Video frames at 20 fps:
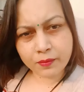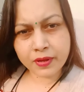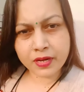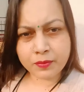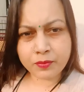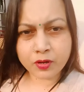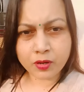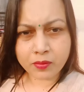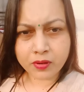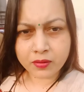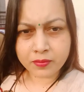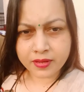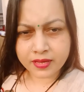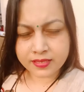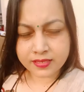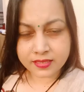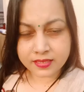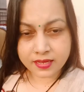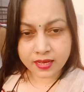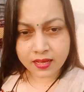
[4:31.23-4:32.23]
मेरी प्रॉब्लम
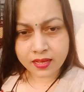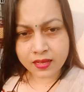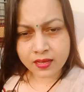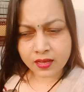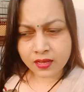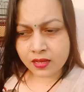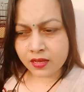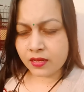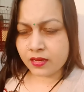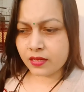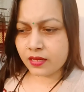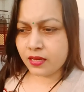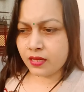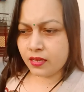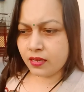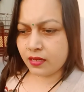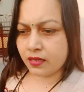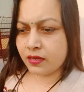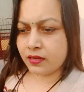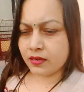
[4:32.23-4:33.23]
ऐसी है
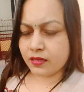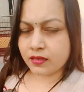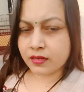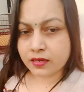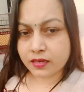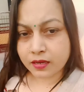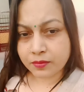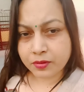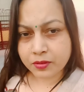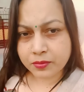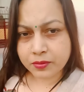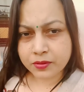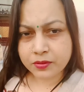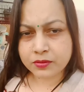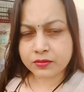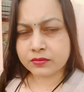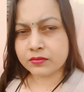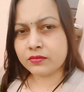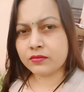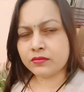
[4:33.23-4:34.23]
कि कभी भी
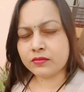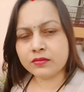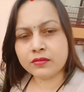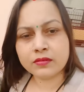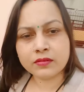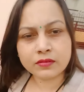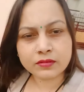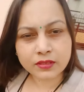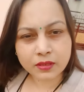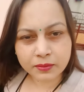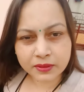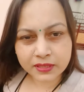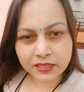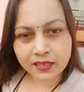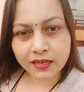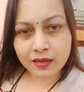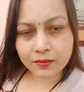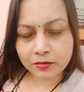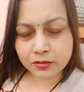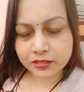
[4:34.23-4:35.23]
तबीयत
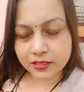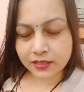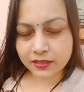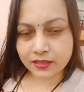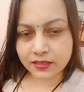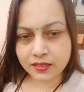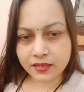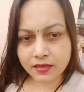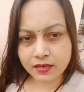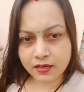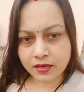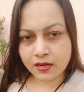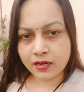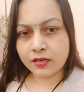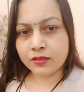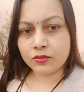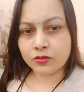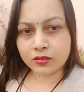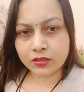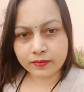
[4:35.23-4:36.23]
ख़राब हो जाती है
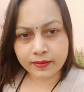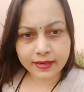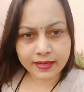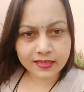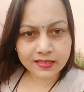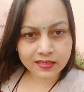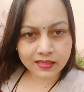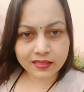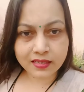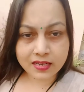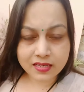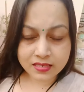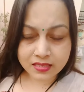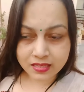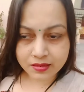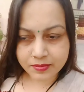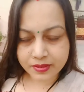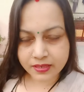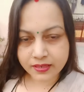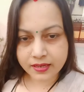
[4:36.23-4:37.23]
तो दवाइयाँ चल रही है
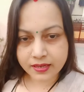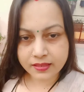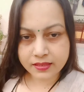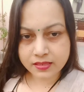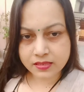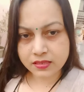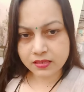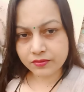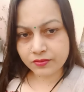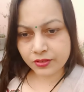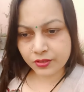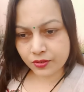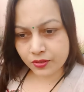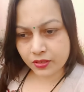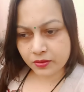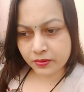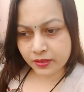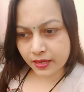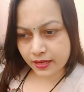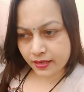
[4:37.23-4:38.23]
इसलिए मैंने कई दिन से वीडियो
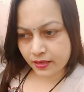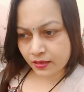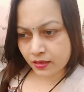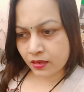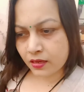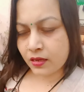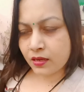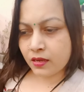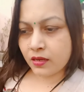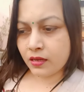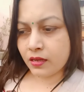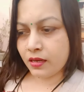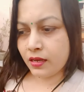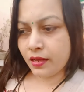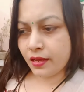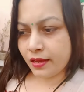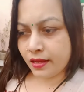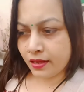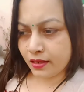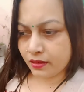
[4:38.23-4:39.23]
नहीं बनाई
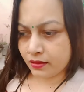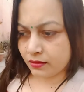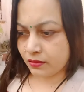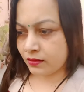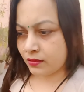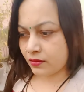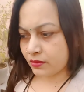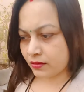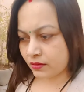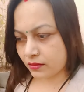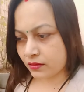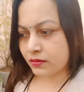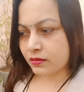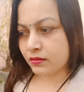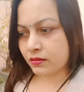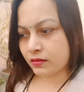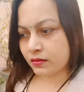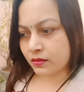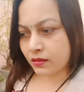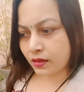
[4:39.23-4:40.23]
लेकिन
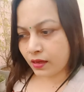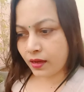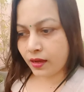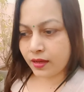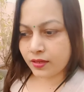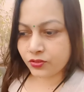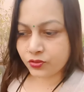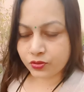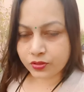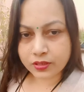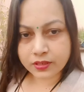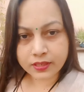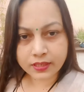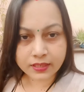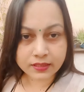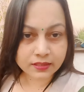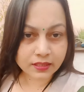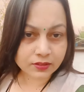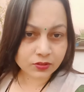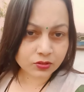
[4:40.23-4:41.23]
आज थोड़ा
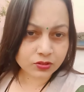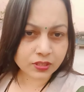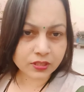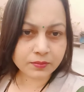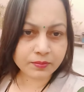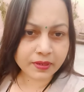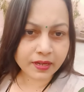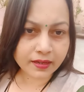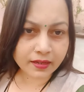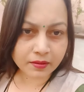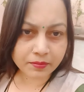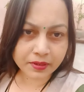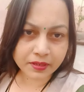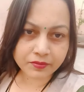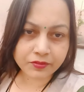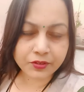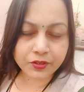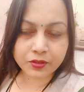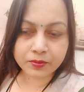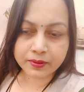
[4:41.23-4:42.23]
ठीक था तो छत पे आके
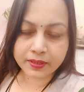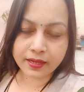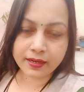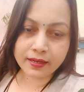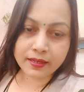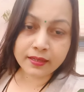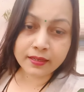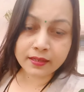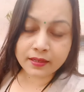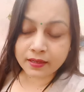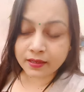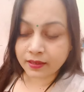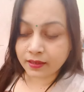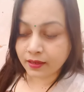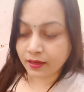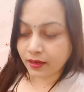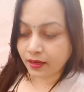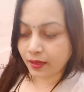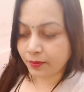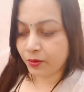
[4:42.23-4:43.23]
मैंने वीडियो बना ली
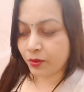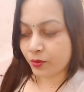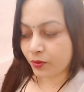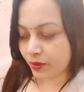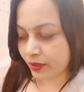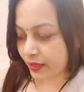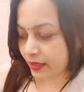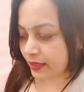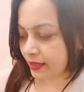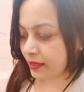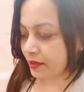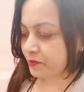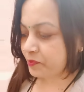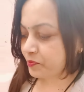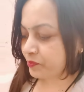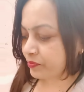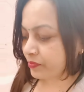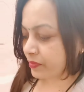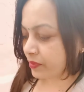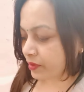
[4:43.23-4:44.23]
आप लोगों के लिए
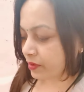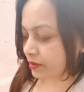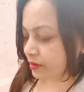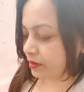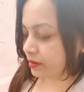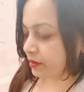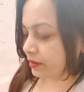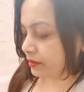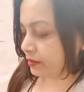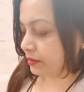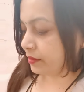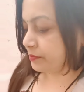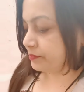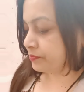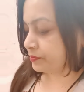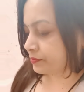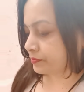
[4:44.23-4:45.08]
और